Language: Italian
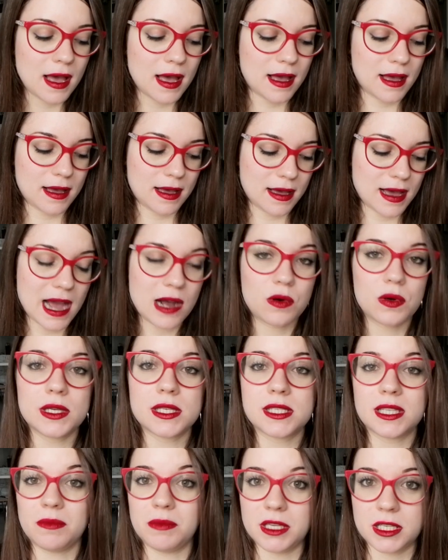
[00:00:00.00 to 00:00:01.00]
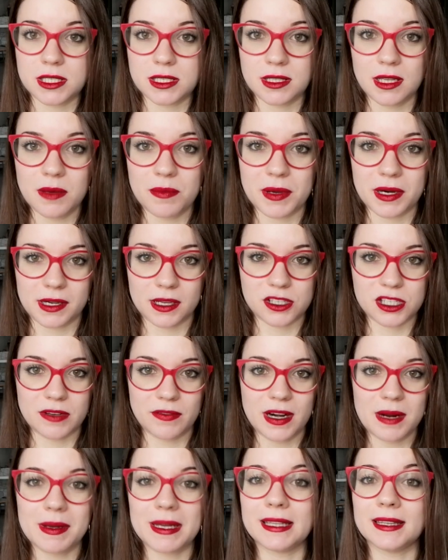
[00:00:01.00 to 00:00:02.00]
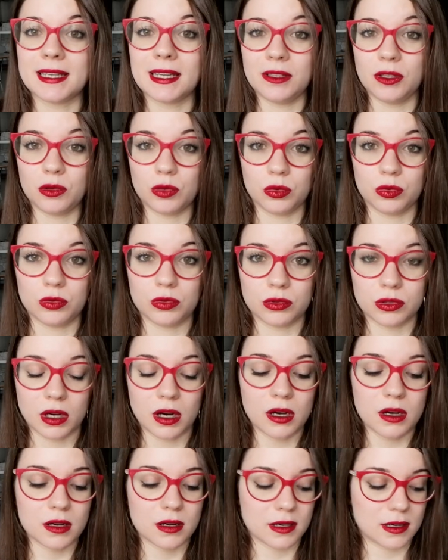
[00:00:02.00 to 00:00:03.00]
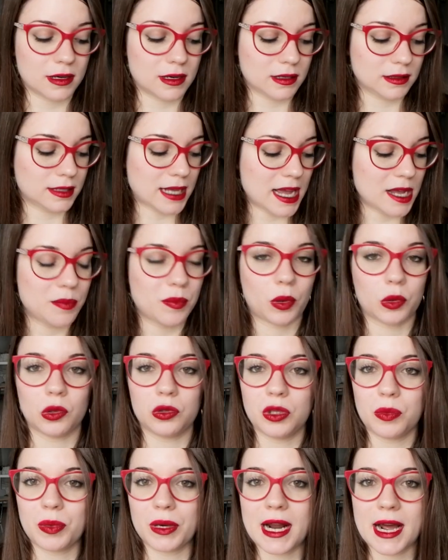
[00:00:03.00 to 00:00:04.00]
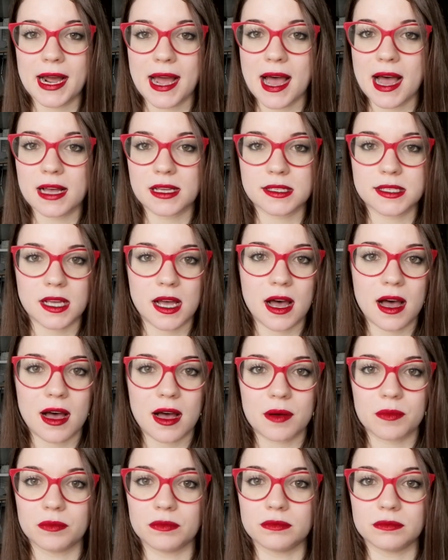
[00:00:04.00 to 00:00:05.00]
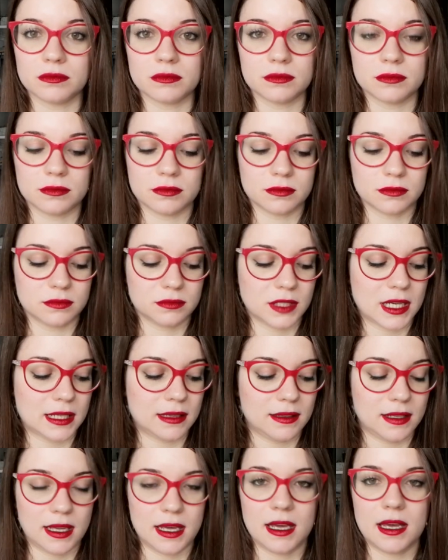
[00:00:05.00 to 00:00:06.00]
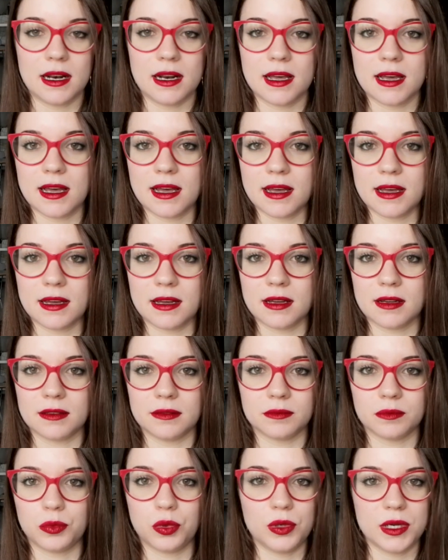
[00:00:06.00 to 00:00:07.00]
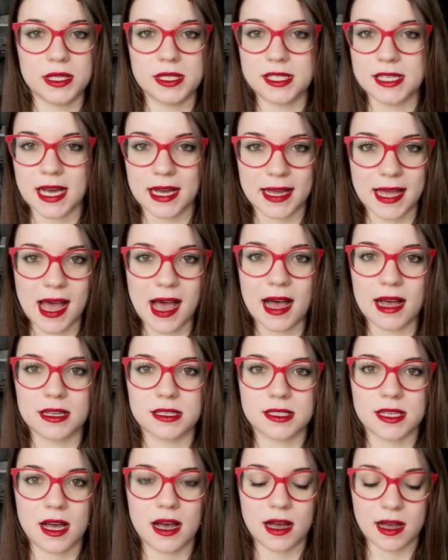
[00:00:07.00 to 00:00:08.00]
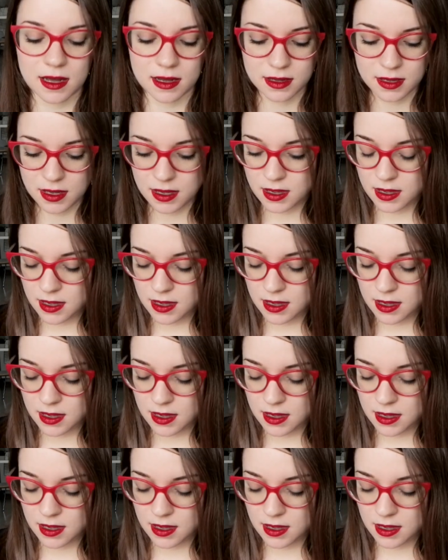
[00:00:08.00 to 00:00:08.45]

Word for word: Uh, acquisti misti perché c'è veramente di tutto, uh, dai prodotti per la casa, mh, mm, candele, pulizia a casa,